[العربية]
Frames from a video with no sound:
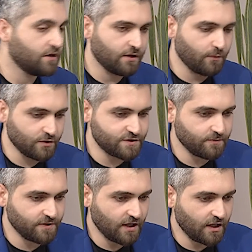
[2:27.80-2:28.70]
اول شيء
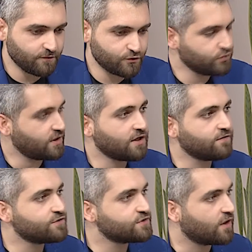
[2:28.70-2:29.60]
بدي اعرف شو
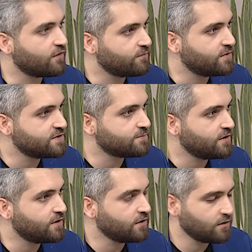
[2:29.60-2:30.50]
تعريف الشغف
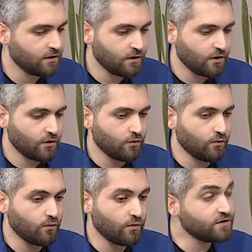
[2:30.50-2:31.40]
بالنسبه لي
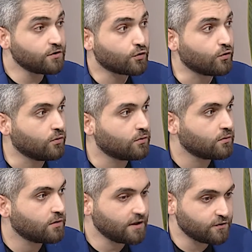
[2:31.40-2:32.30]
وادركه
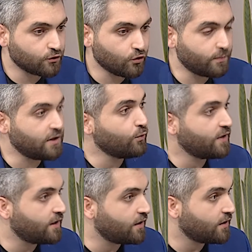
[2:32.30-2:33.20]
ادركه
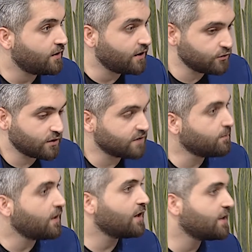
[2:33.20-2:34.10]
بالواقع لاقدر
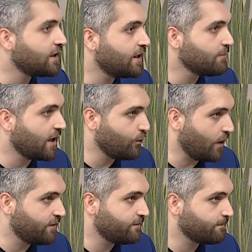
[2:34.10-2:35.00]
اتمرن عليه مع
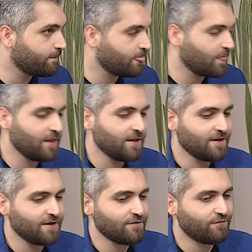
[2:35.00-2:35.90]
الوقت
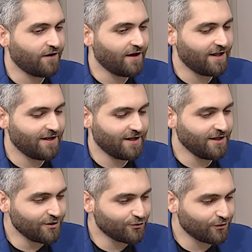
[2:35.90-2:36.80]

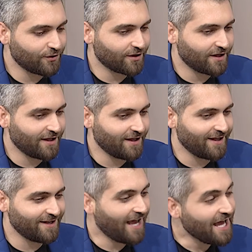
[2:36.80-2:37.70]
فلنقدر
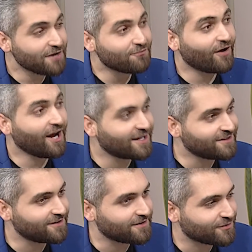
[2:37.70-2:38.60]
آه، نعرف
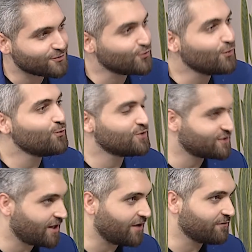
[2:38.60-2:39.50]
اكثر شو هو
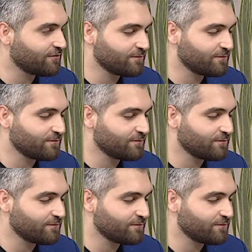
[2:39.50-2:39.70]
الشغف